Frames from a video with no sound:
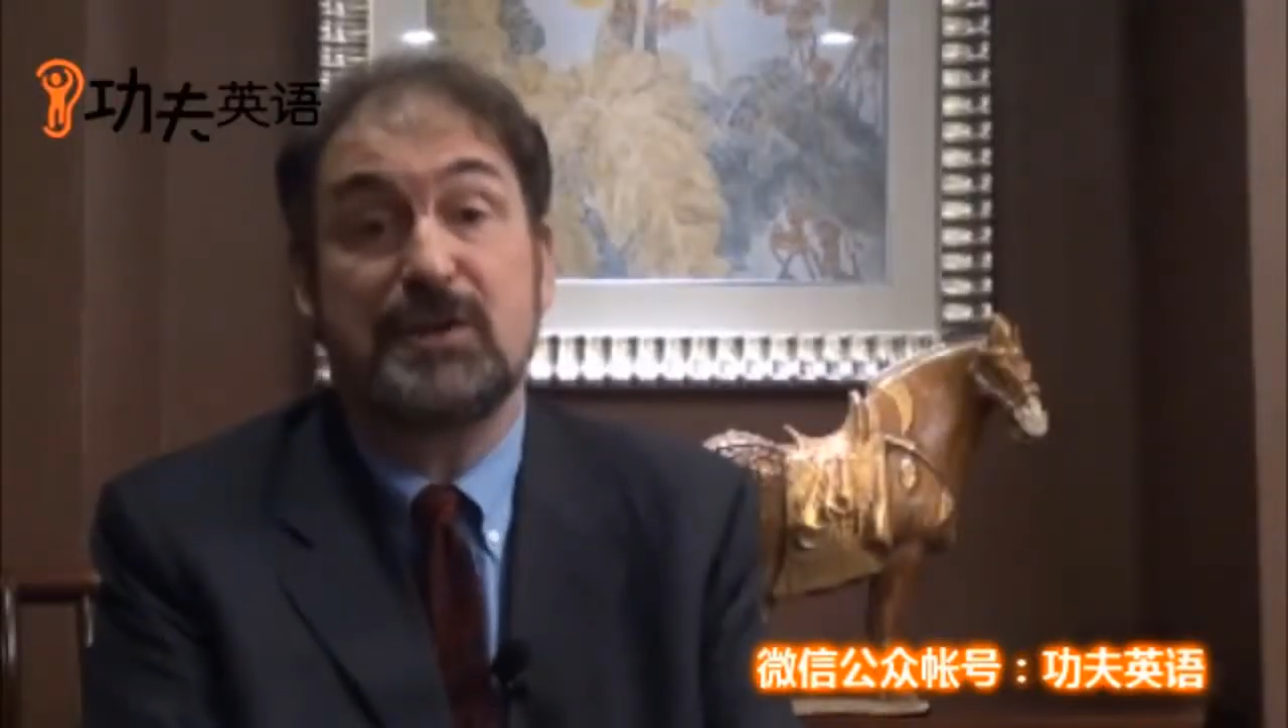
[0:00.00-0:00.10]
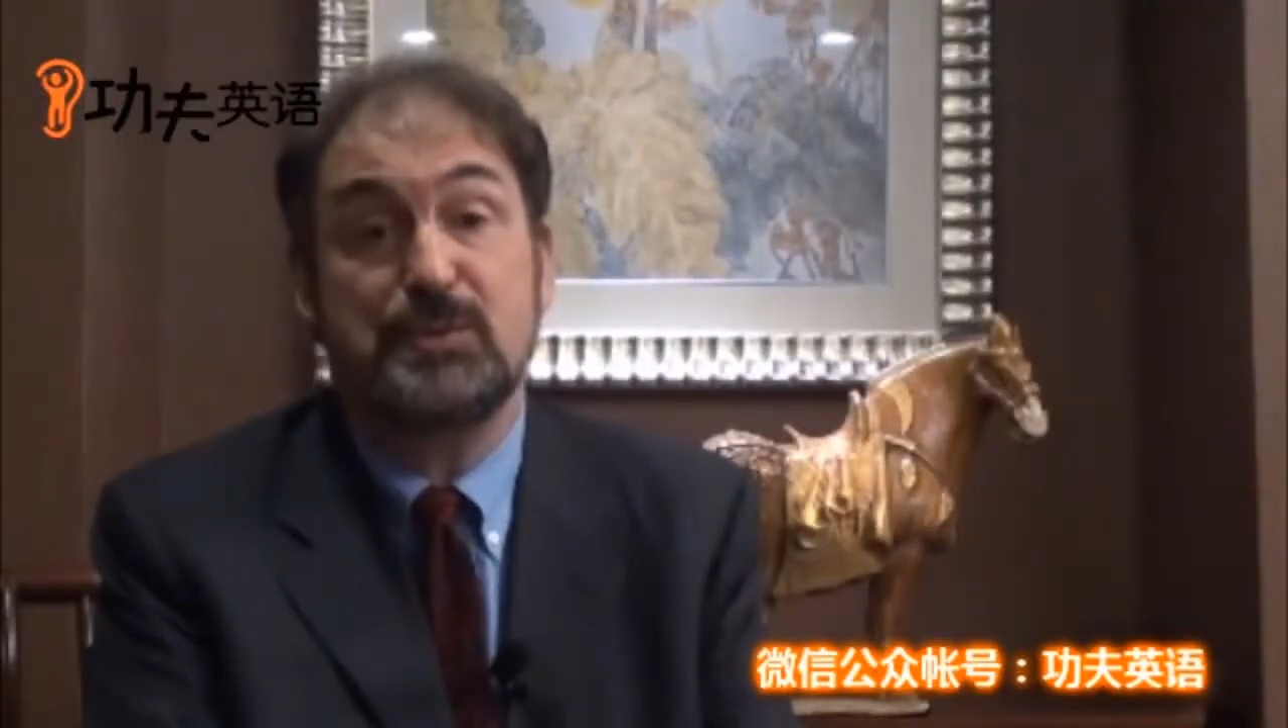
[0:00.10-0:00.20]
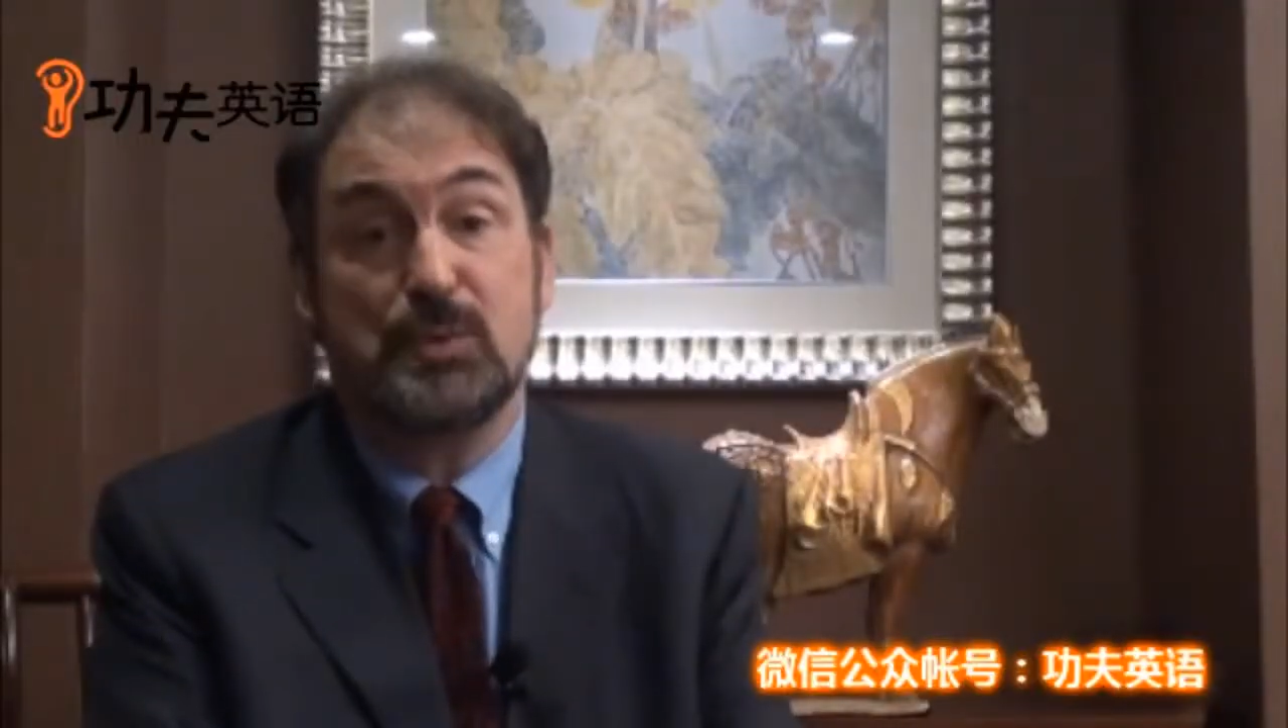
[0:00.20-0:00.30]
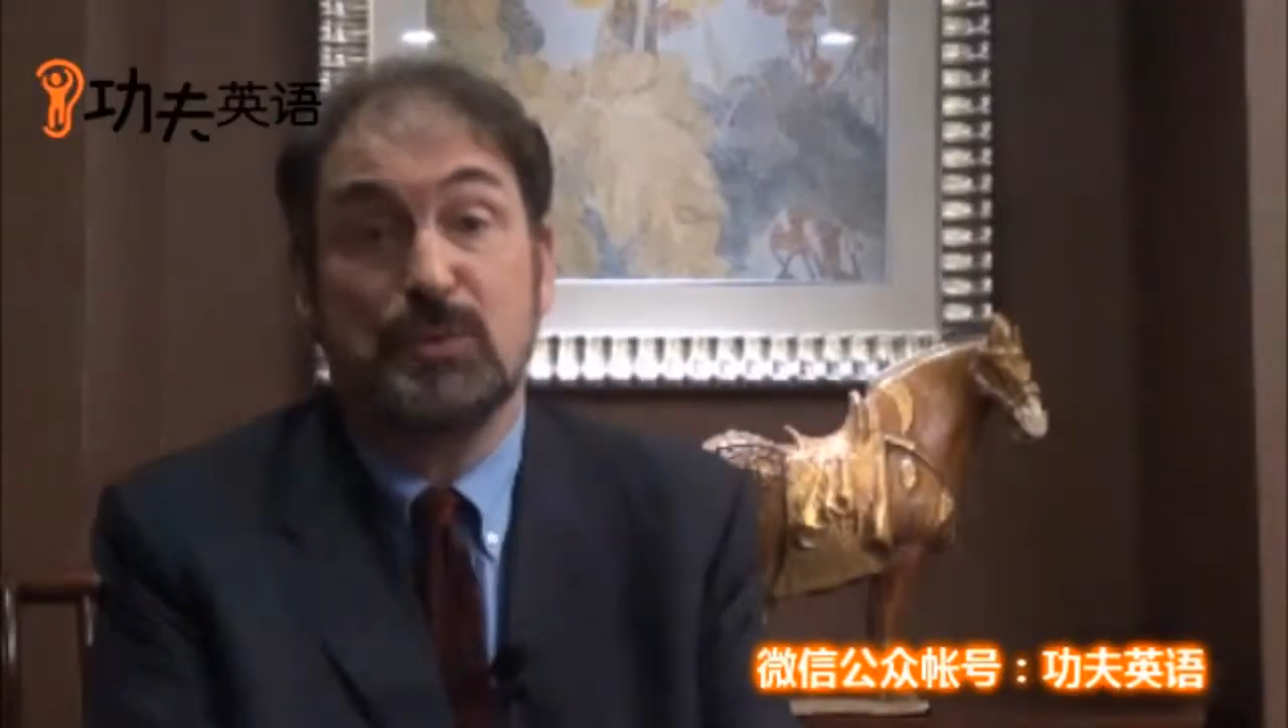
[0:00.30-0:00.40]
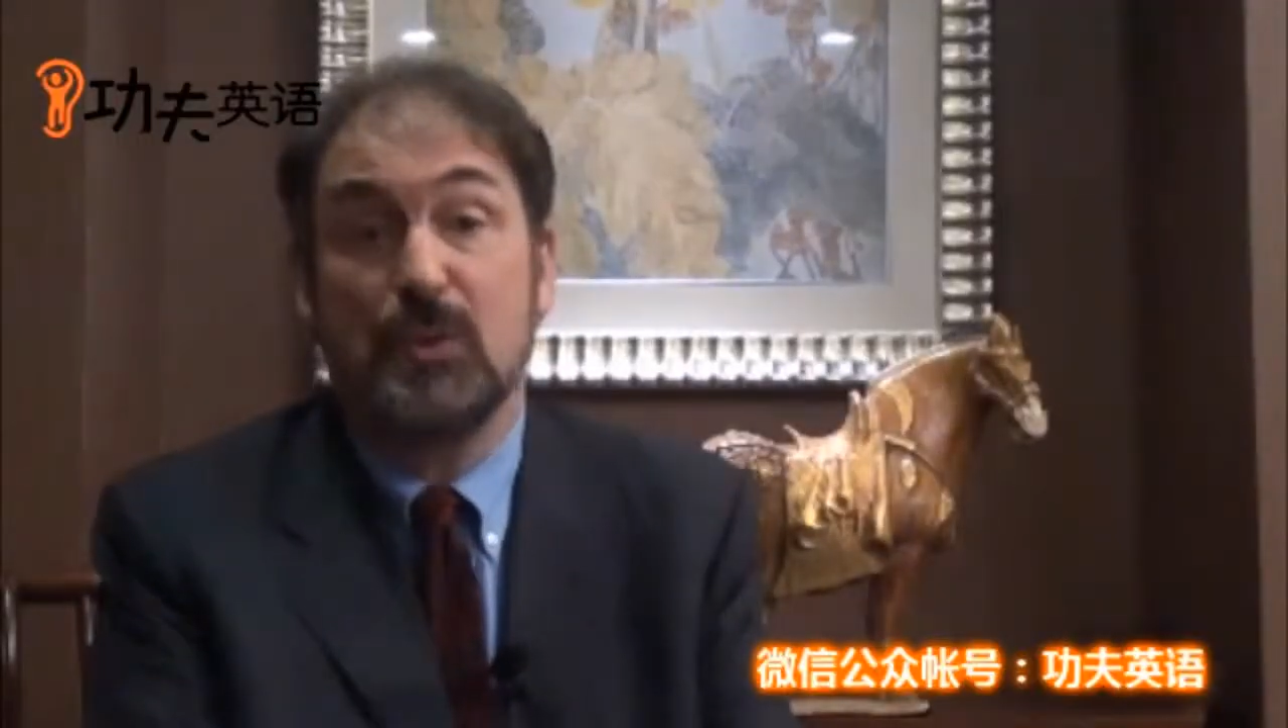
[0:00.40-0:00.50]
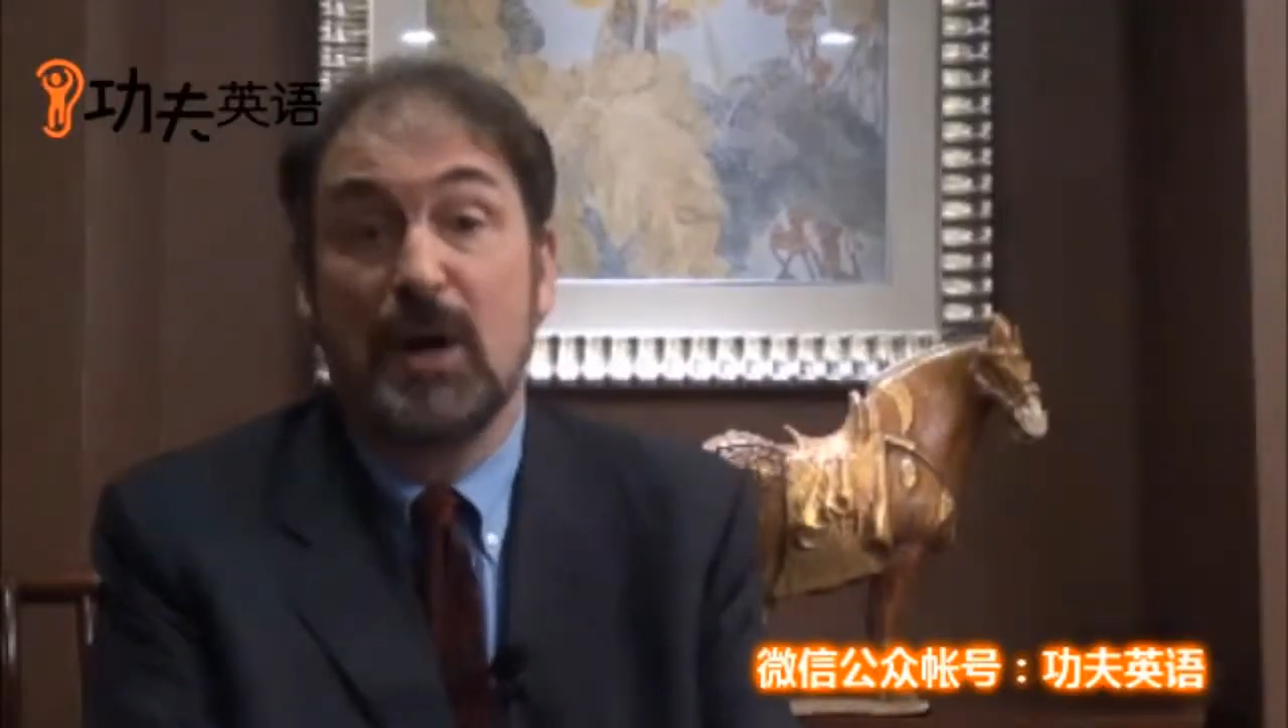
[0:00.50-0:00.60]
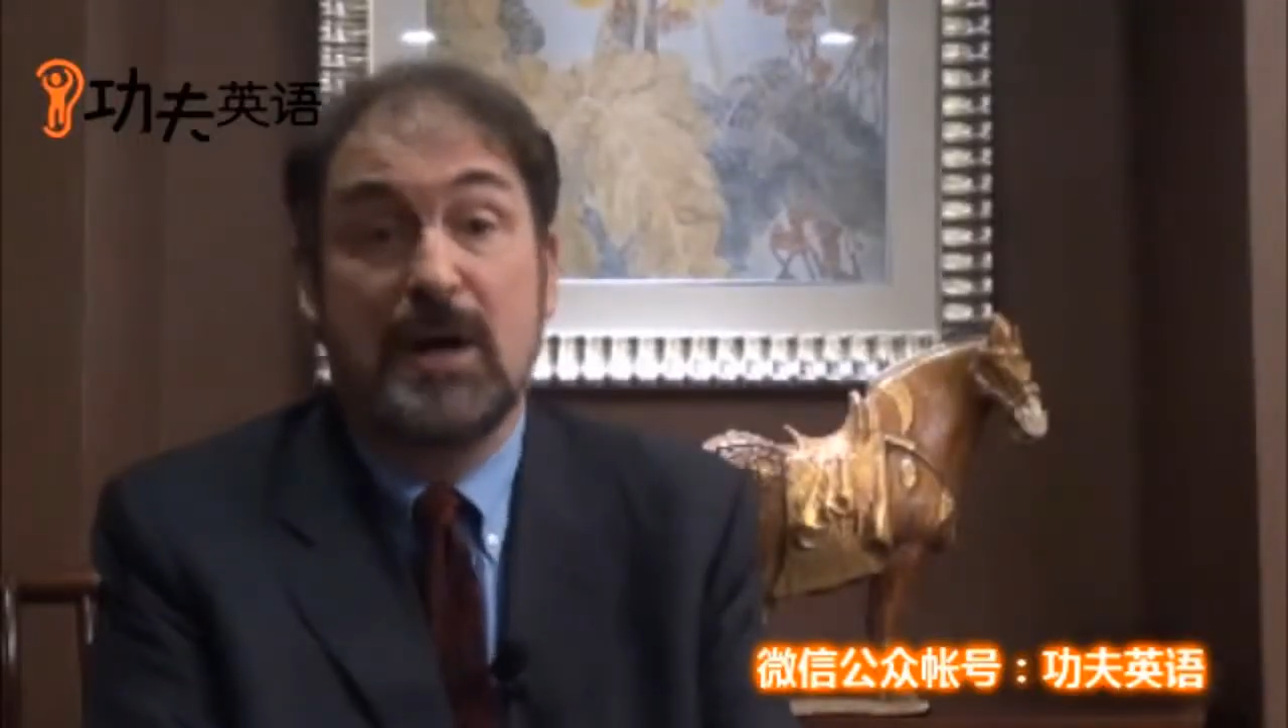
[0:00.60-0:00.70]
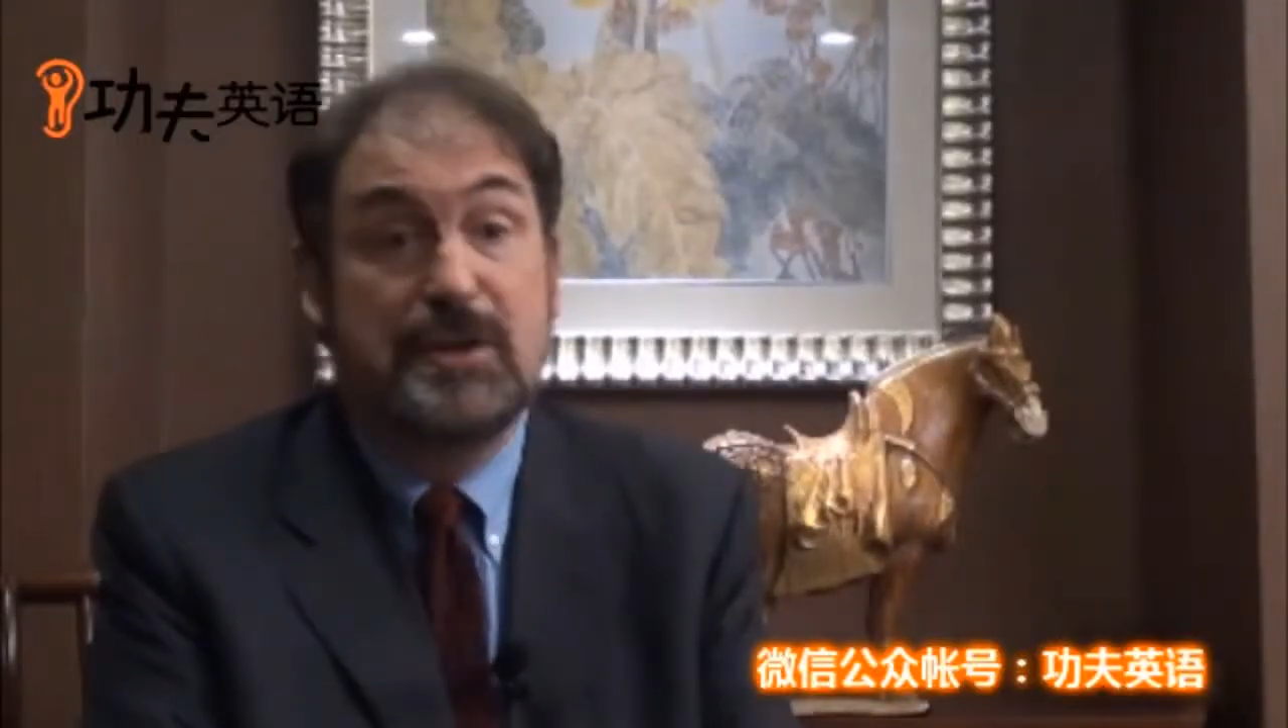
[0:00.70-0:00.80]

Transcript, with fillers: 输入